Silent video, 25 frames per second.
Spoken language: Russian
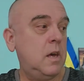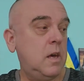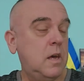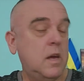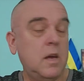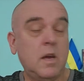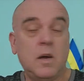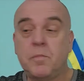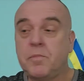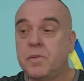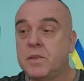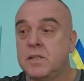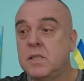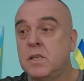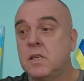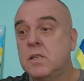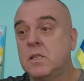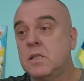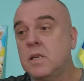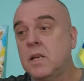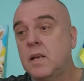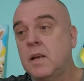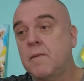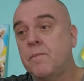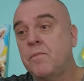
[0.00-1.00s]

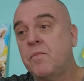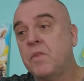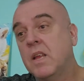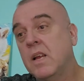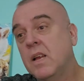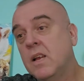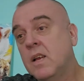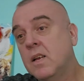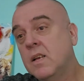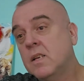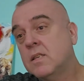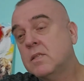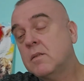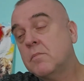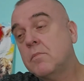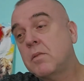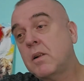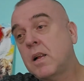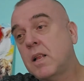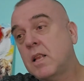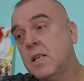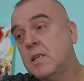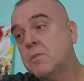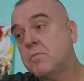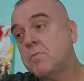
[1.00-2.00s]
оппозиция
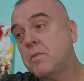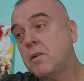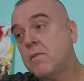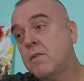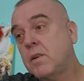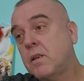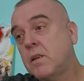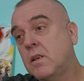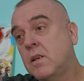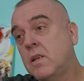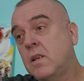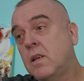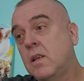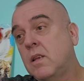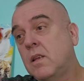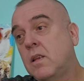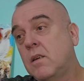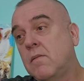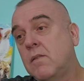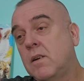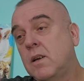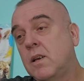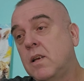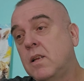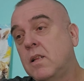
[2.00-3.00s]
собралась проводить
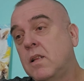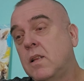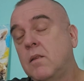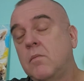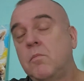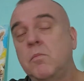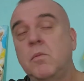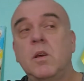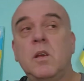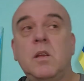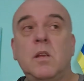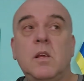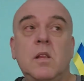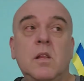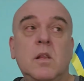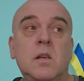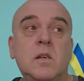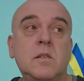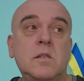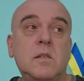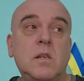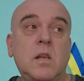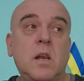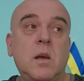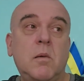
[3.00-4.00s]
антивоенный митинг
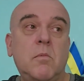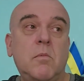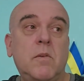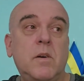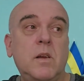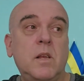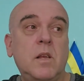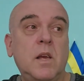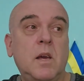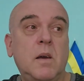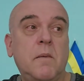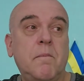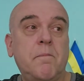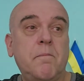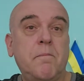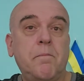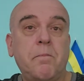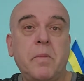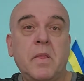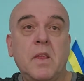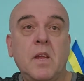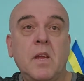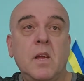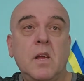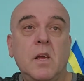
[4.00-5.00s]
с требованием,
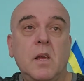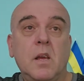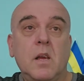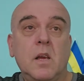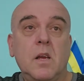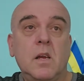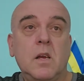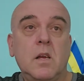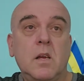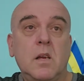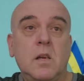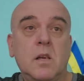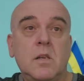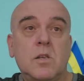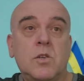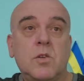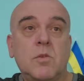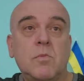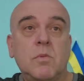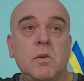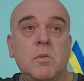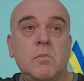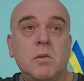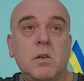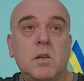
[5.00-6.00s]
э,
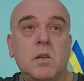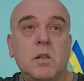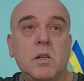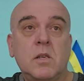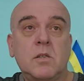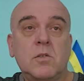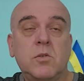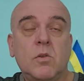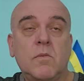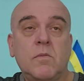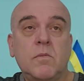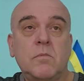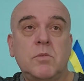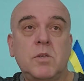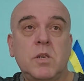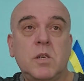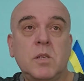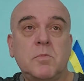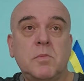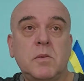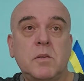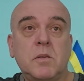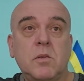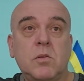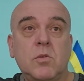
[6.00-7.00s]
чтобы не быть голословным, сейчас
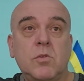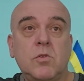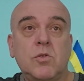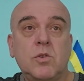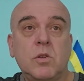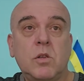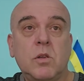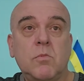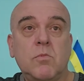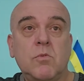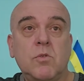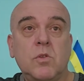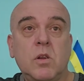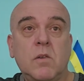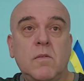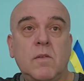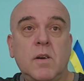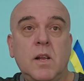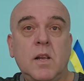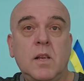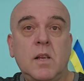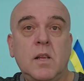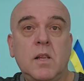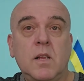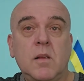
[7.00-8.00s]
посмотрю, что там у
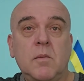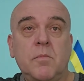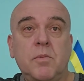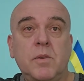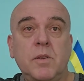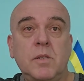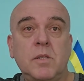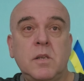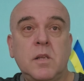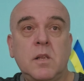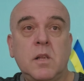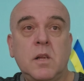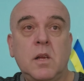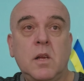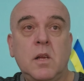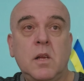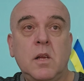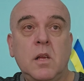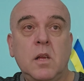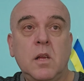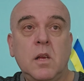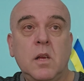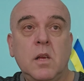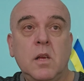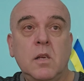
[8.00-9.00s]
Навальной написано,
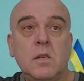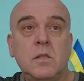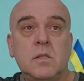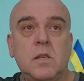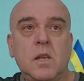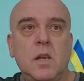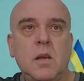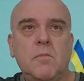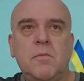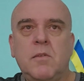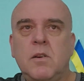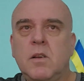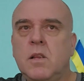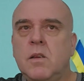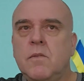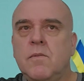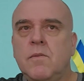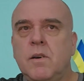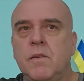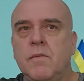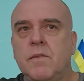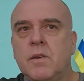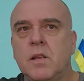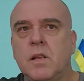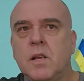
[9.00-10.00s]
с требованием
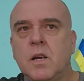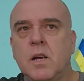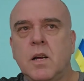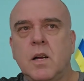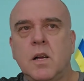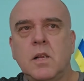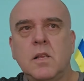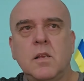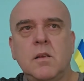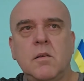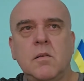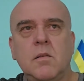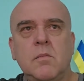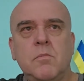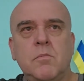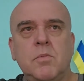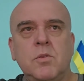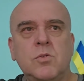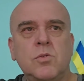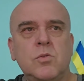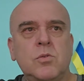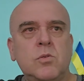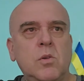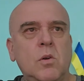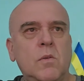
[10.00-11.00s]
вывода,
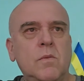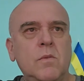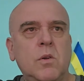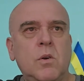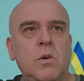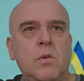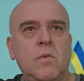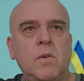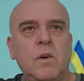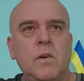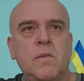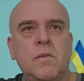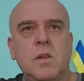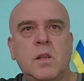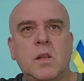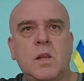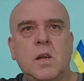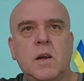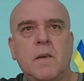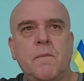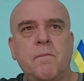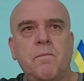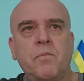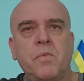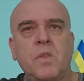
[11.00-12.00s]
безусловного
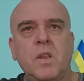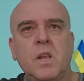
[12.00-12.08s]
вывода